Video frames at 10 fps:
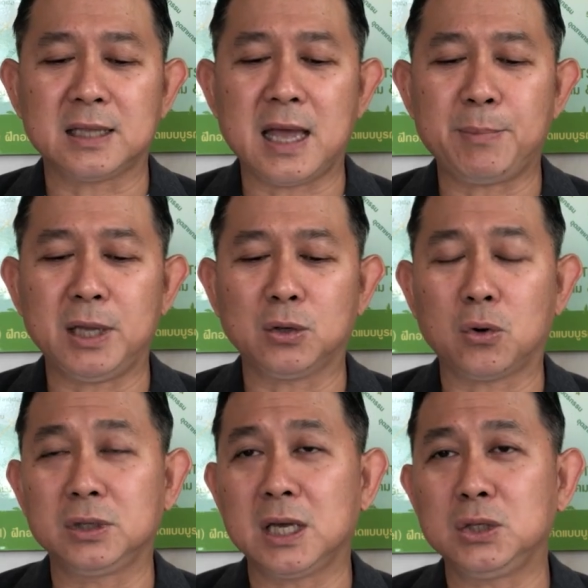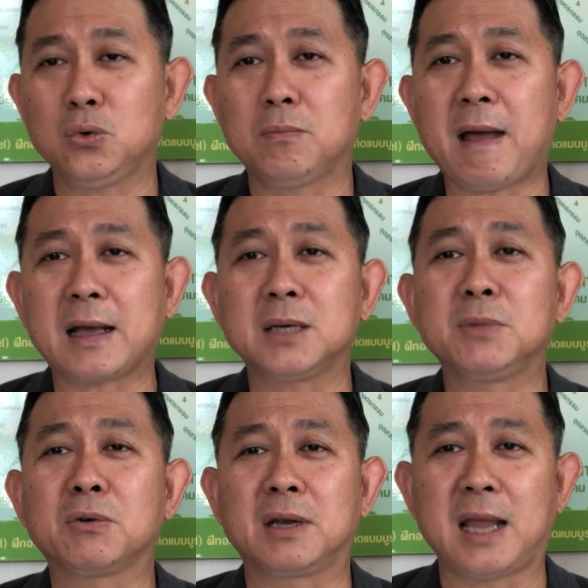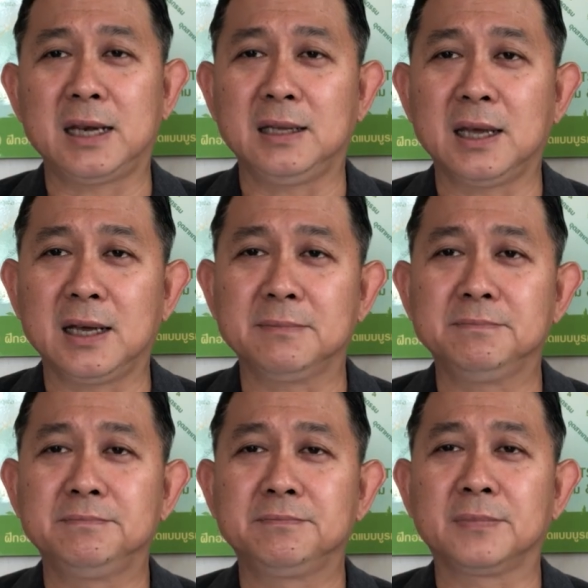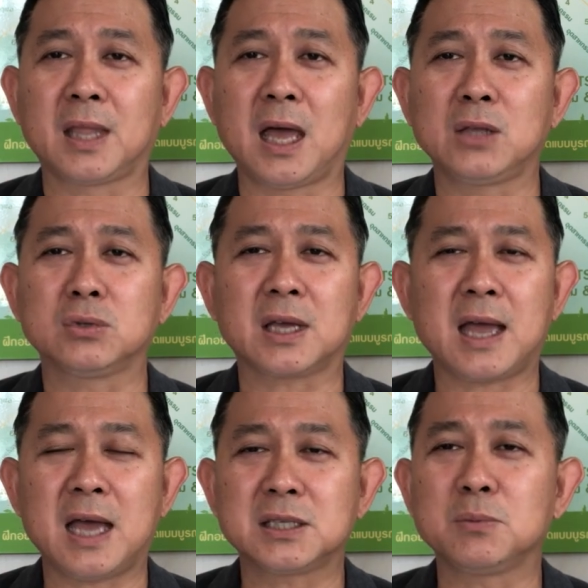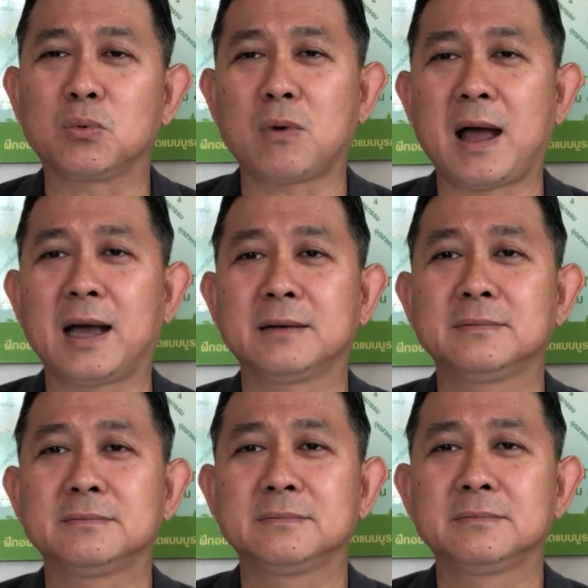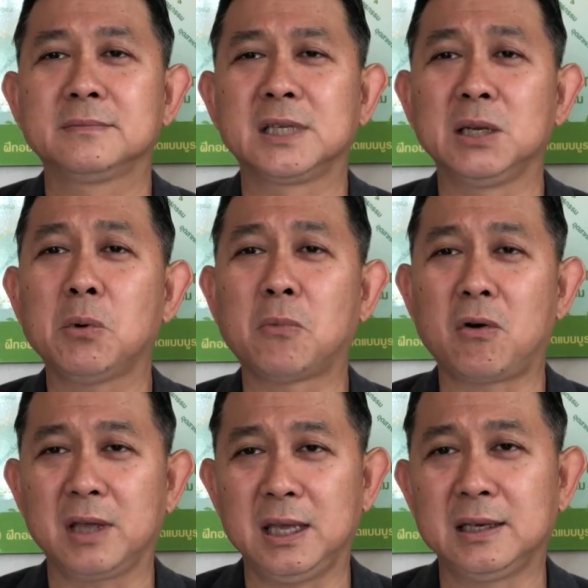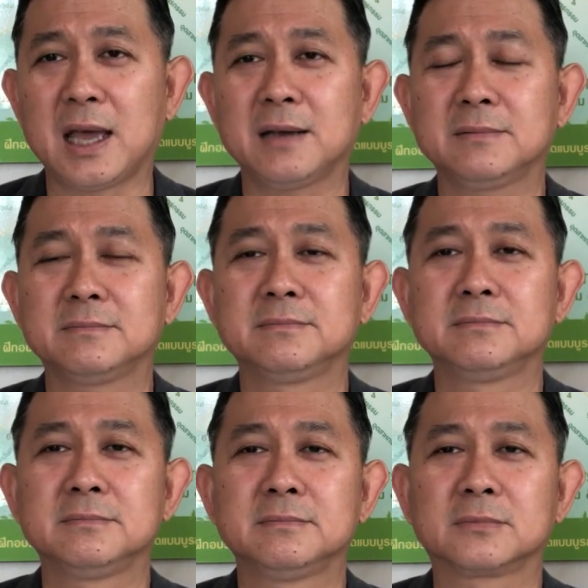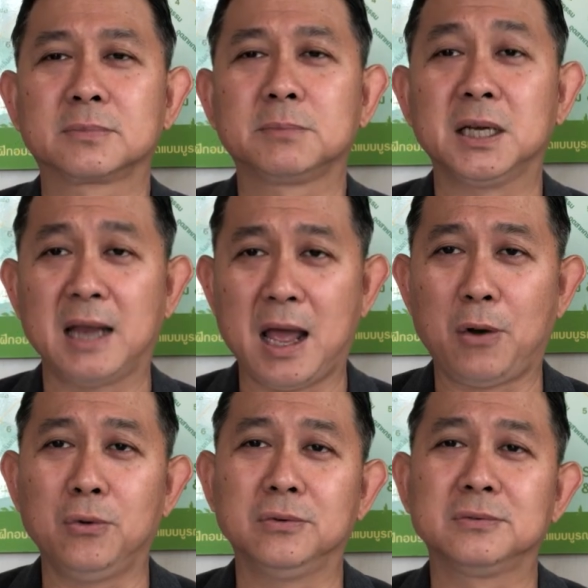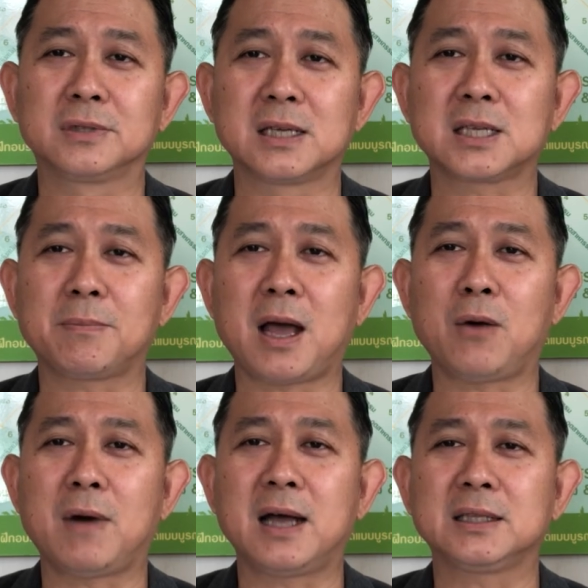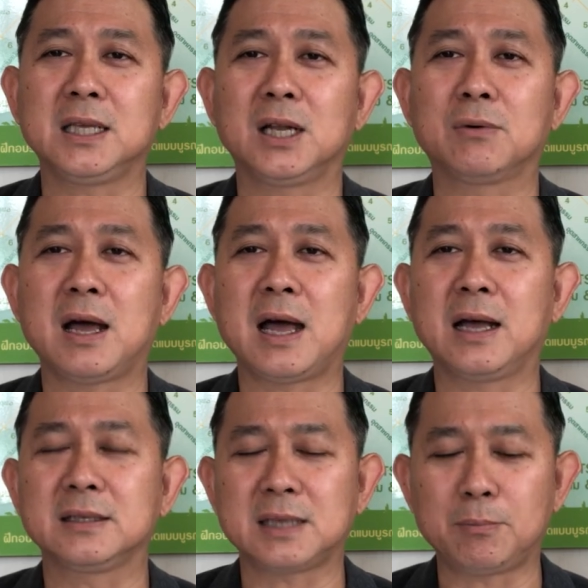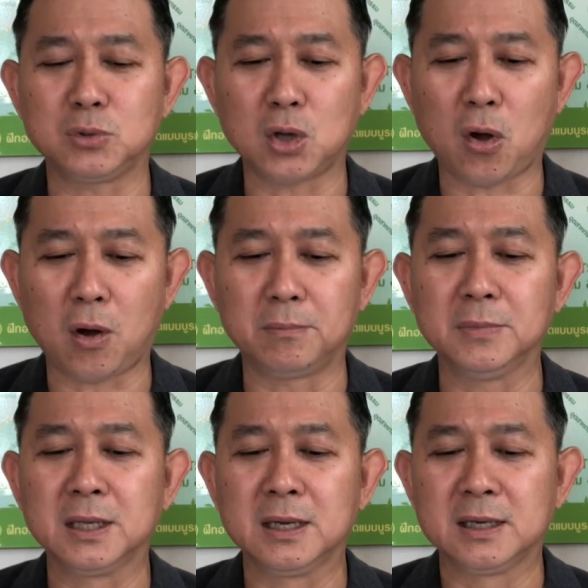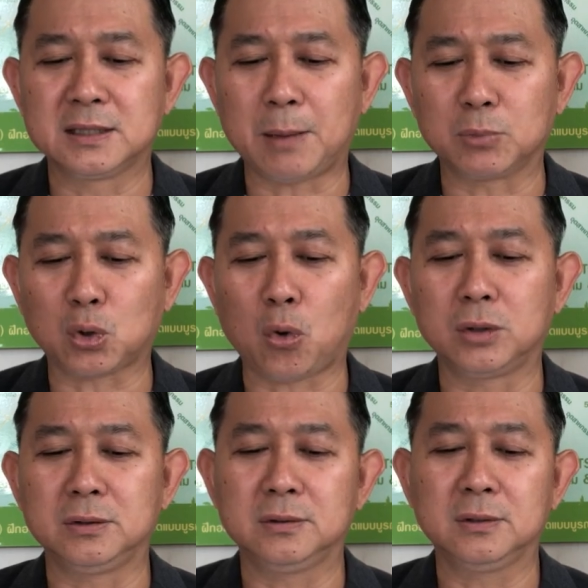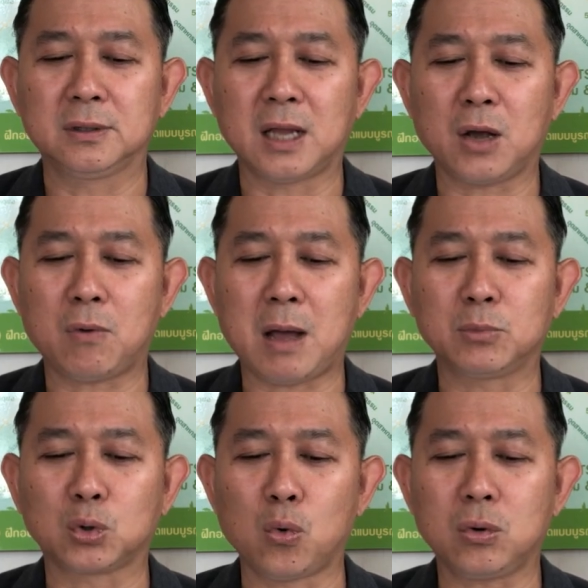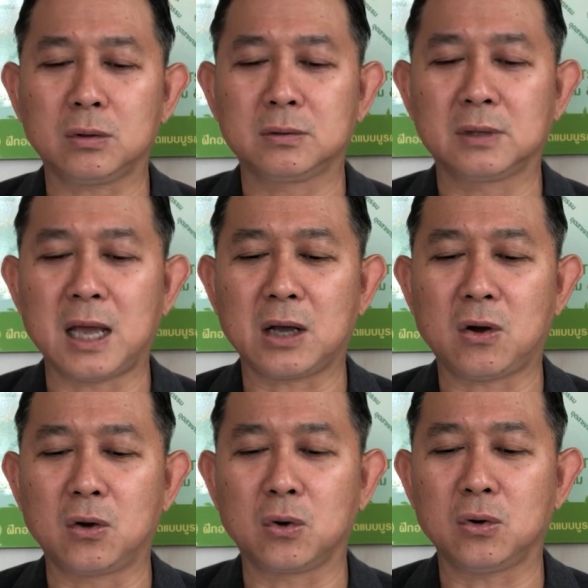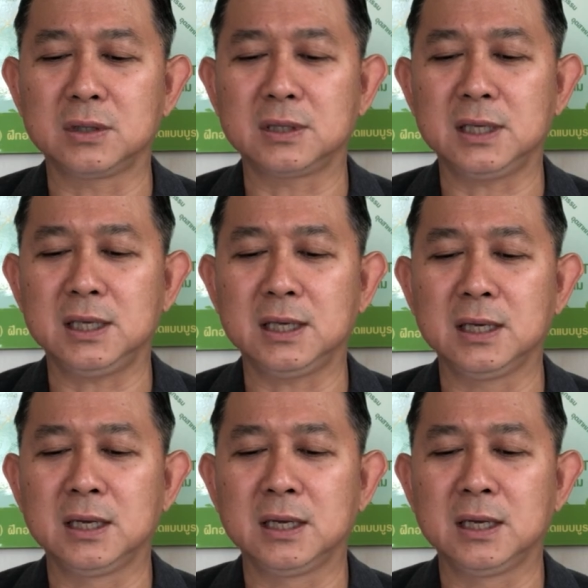ถ้าเป็นคนเนี่ยอายุมากขึ้นไปกว่านั้นเนี่ยนะอายุสัก50 กว่าทีนี้ผมมองเห็นนะเบิร์นเอานะสภาวะที่เรียกว่าจำยอมจำทนนะความทุกข์นะของคนที่